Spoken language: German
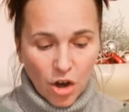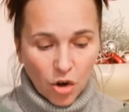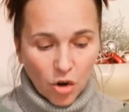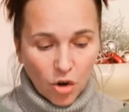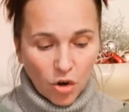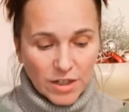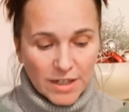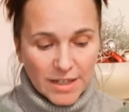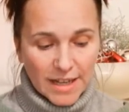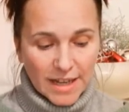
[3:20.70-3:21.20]

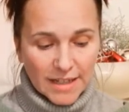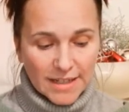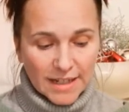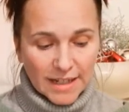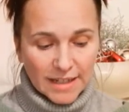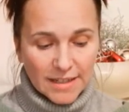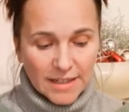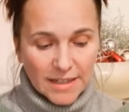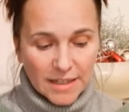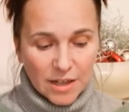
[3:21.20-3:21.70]
konnte er
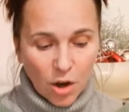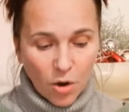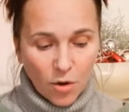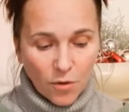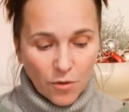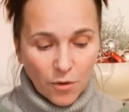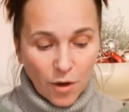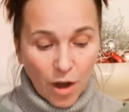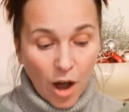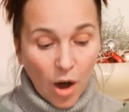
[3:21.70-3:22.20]
dann nicht
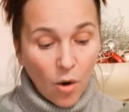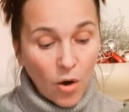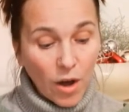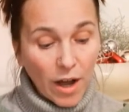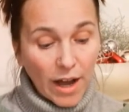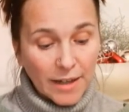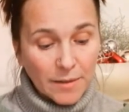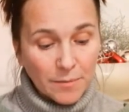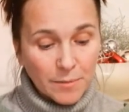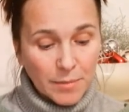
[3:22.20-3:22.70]
auch
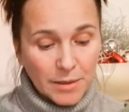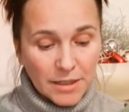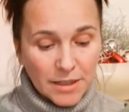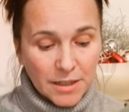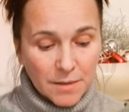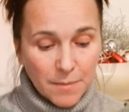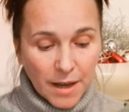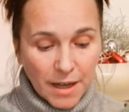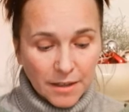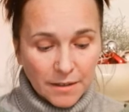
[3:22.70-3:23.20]
ein
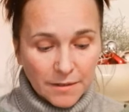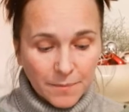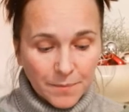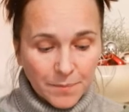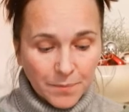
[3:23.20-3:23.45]
Bild machen,